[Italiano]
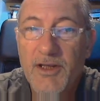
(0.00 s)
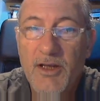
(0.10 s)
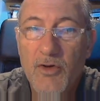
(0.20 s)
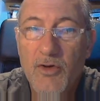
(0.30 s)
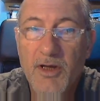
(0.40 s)

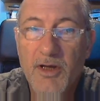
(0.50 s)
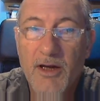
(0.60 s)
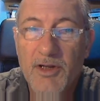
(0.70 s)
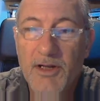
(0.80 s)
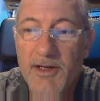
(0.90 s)
Voglio
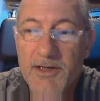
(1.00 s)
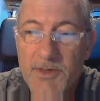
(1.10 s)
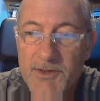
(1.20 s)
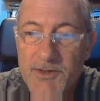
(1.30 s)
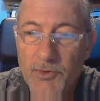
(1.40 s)
Dio, che erano
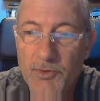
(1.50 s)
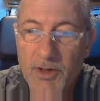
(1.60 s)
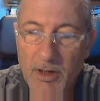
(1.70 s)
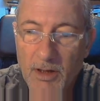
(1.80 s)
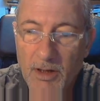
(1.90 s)
delle
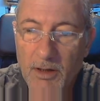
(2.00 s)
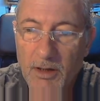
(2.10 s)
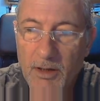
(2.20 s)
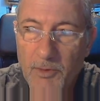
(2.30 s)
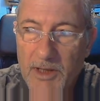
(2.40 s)
trasmissioni
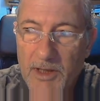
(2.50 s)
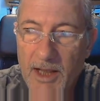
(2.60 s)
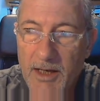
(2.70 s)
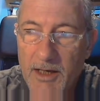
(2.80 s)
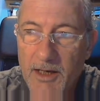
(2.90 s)

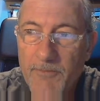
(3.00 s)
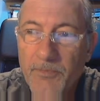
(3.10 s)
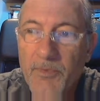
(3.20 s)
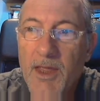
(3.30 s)
di quegli anni.